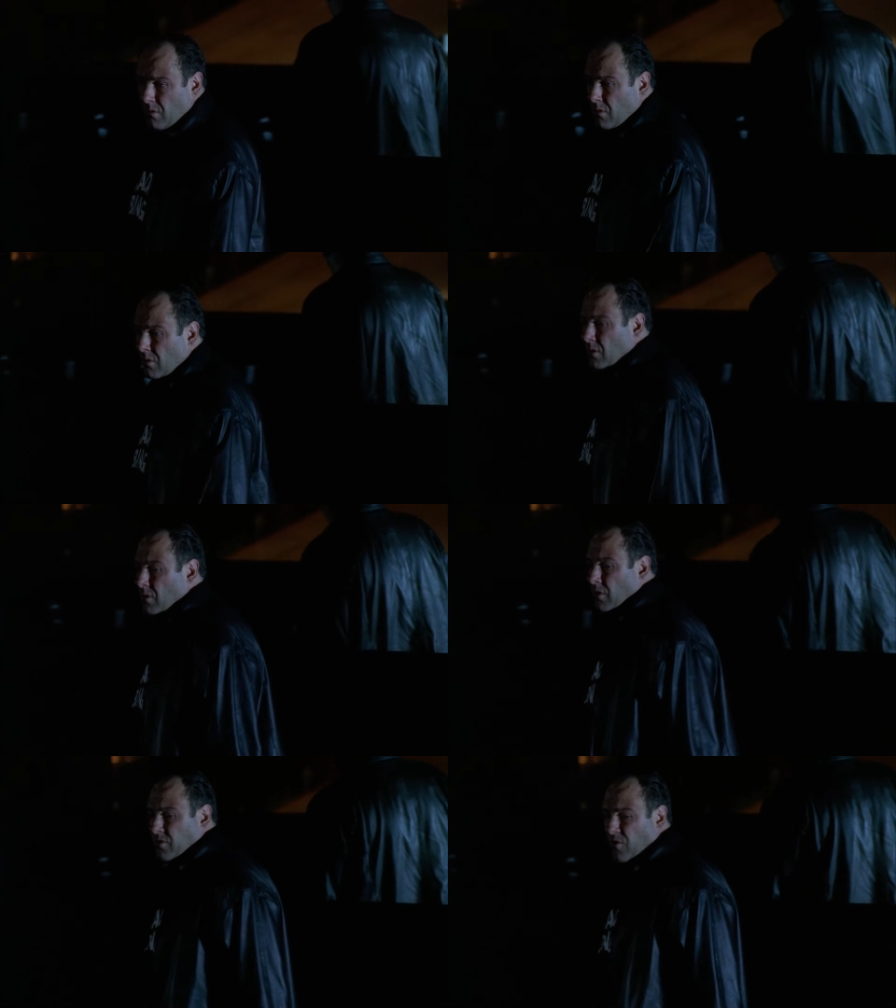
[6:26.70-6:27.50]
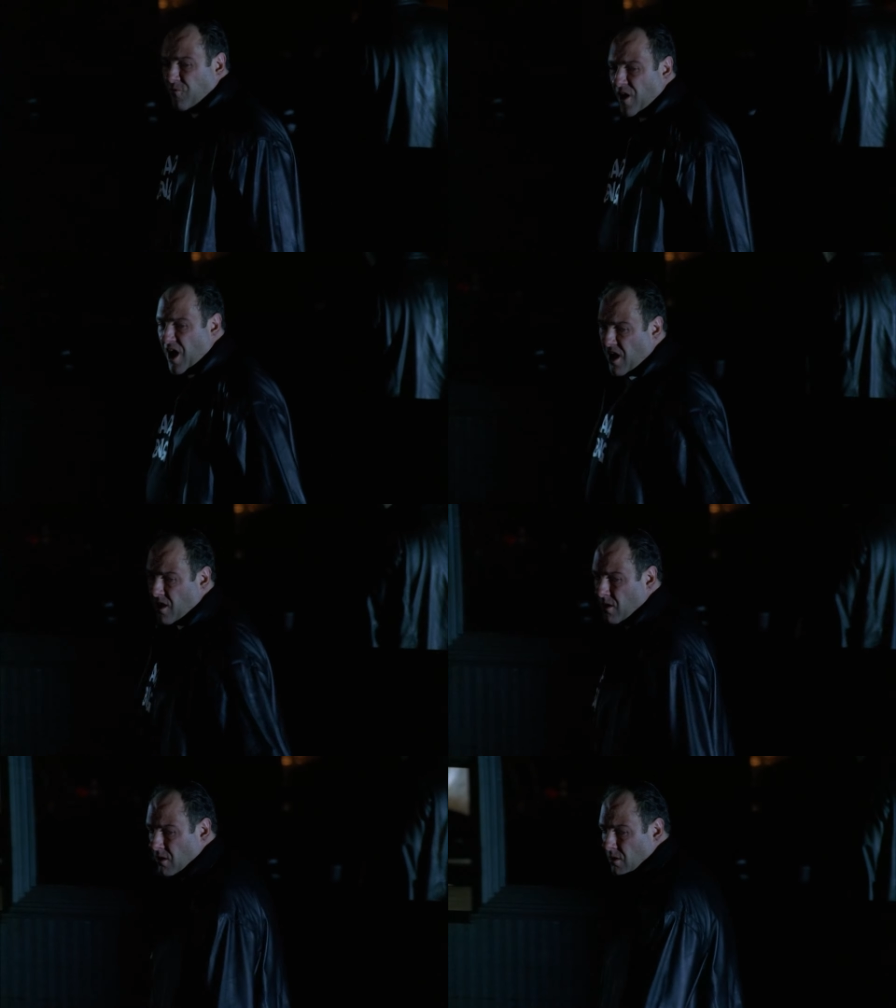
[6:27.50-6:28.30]
de la ambigüedad
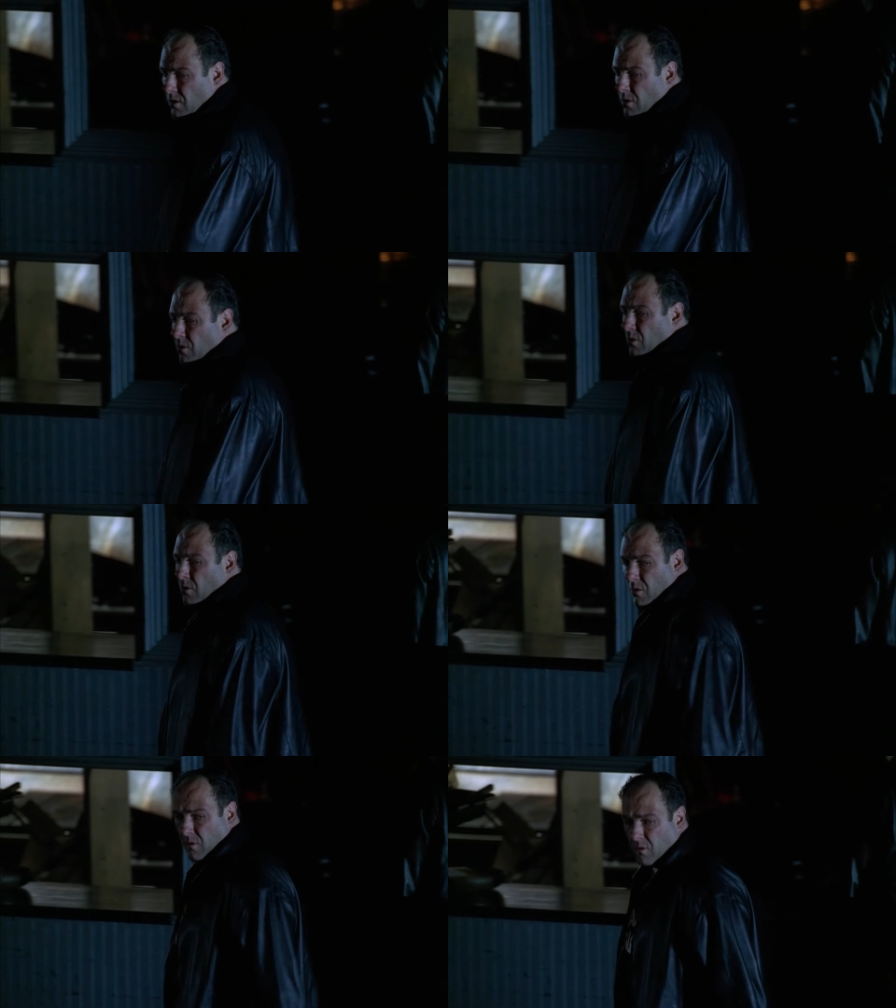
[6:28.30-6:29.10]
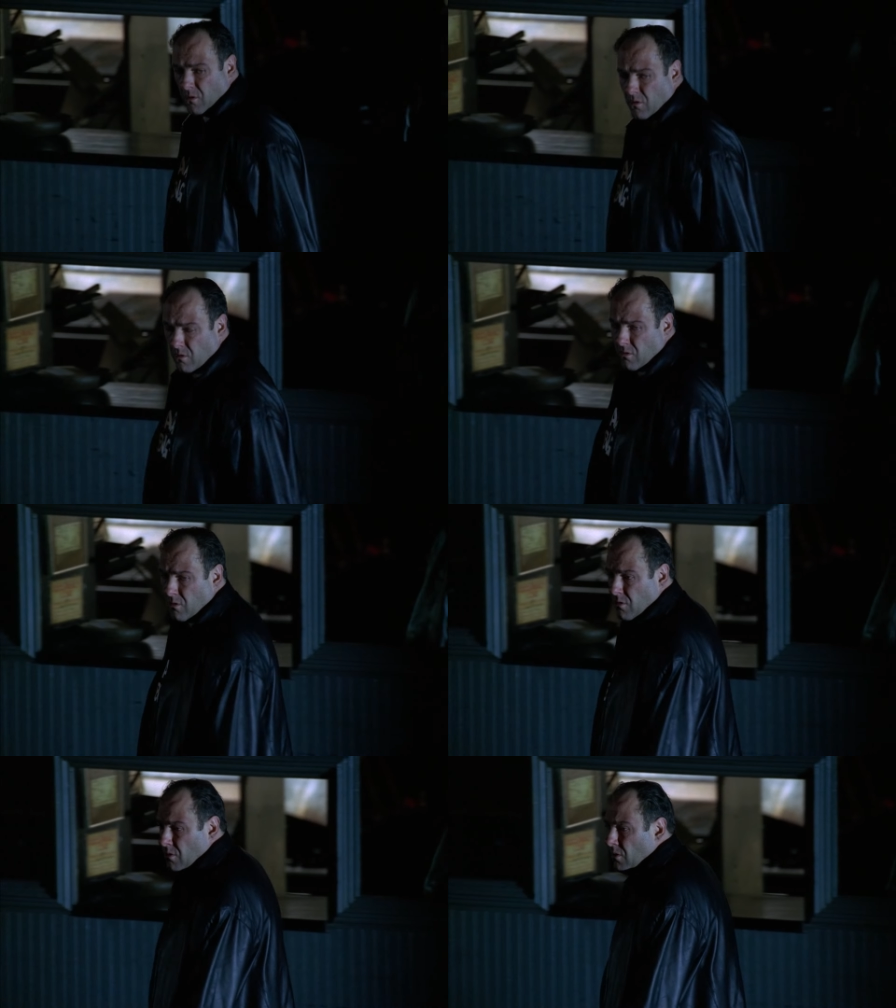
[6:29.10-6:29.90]
mística al decir que todo
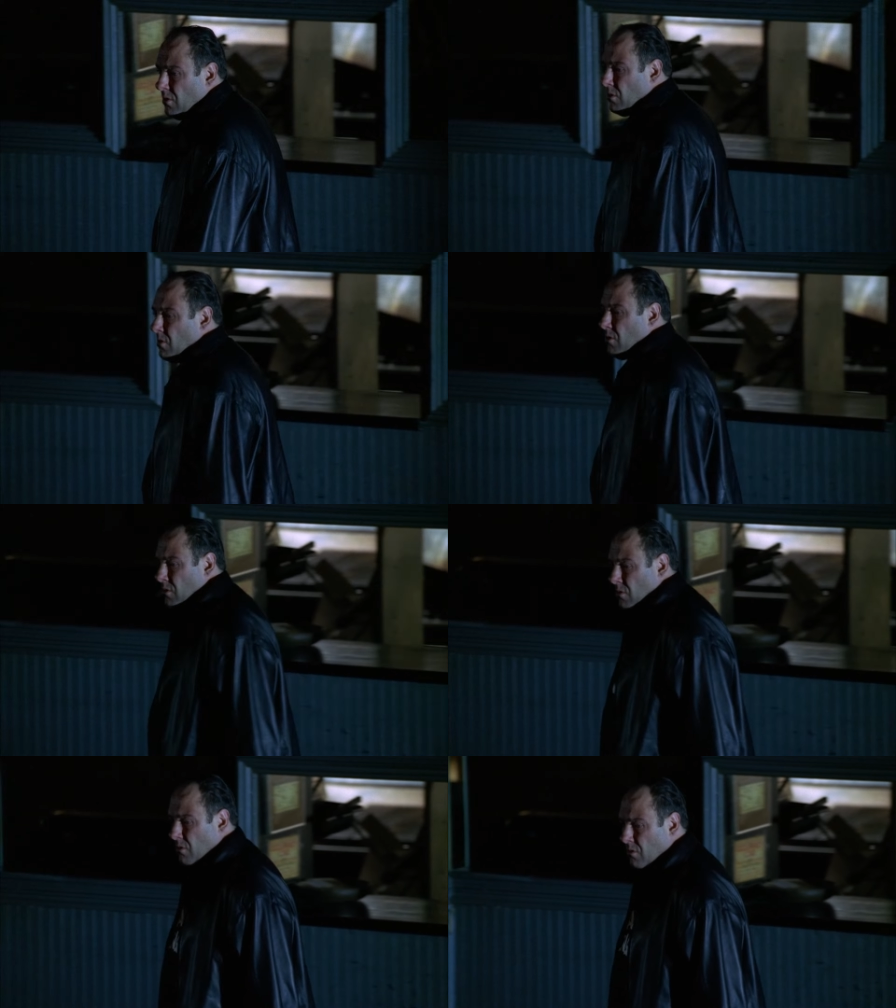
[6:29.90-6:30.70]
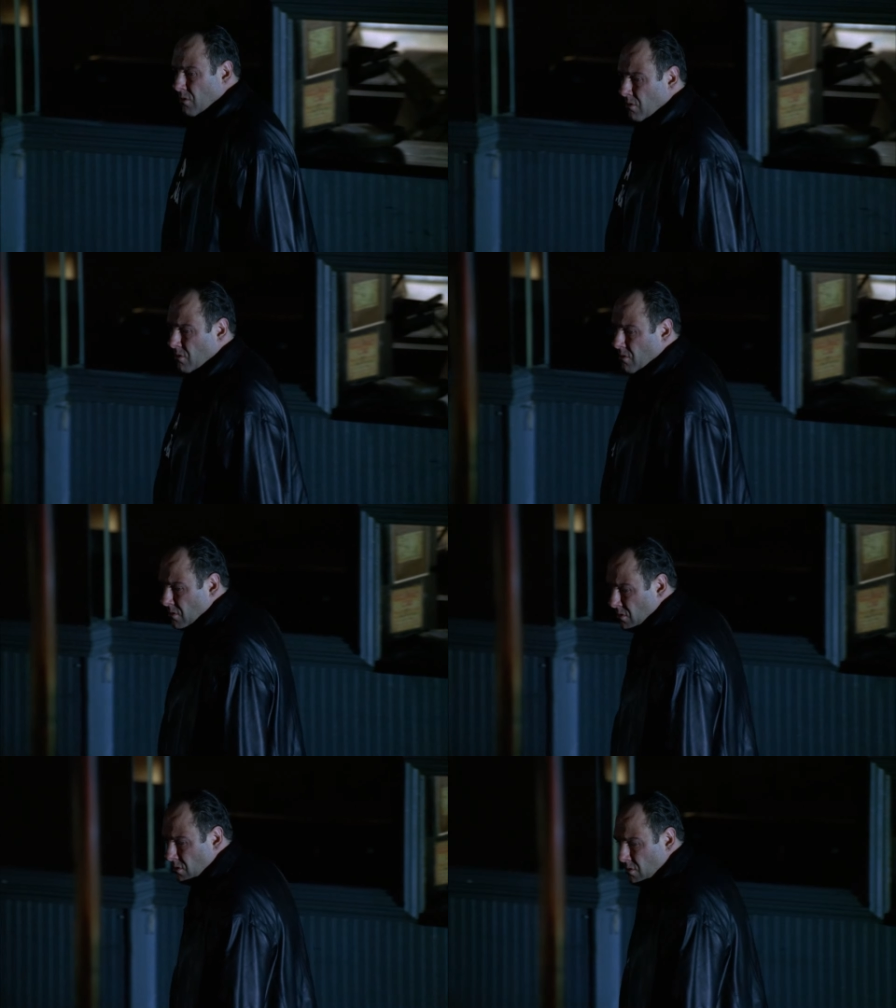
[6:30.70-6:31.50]
es un misterio a la
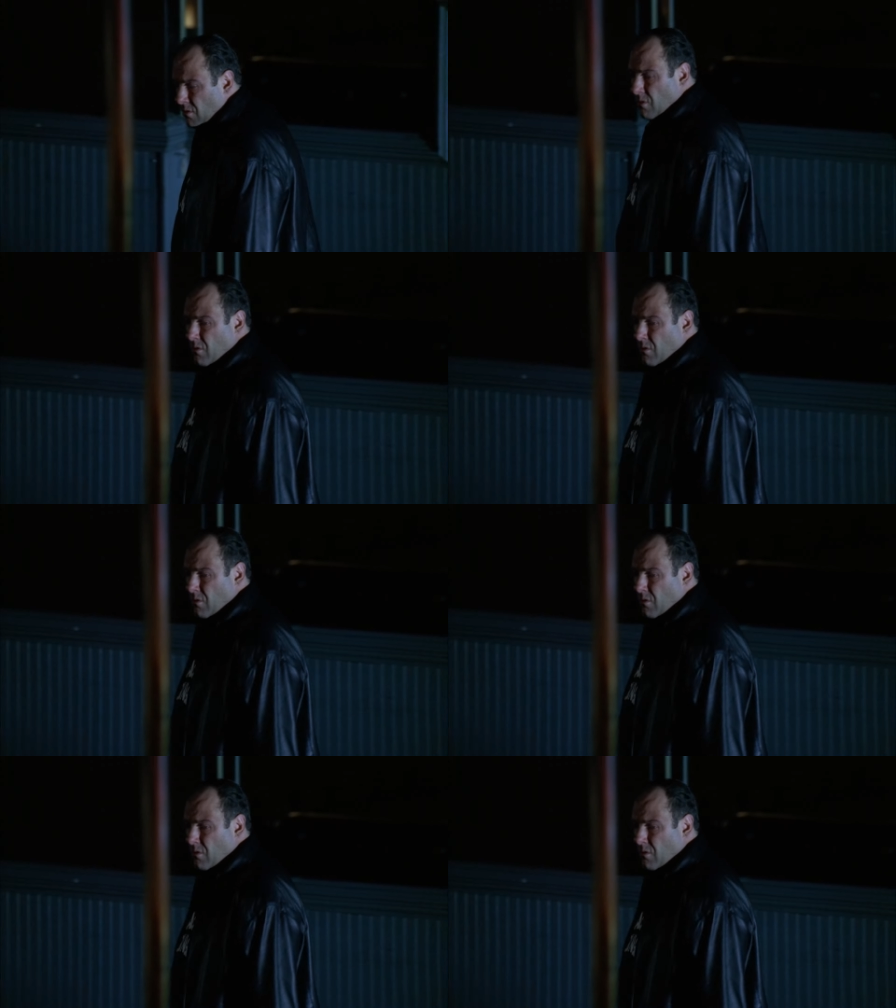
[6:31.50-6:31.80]
certeza,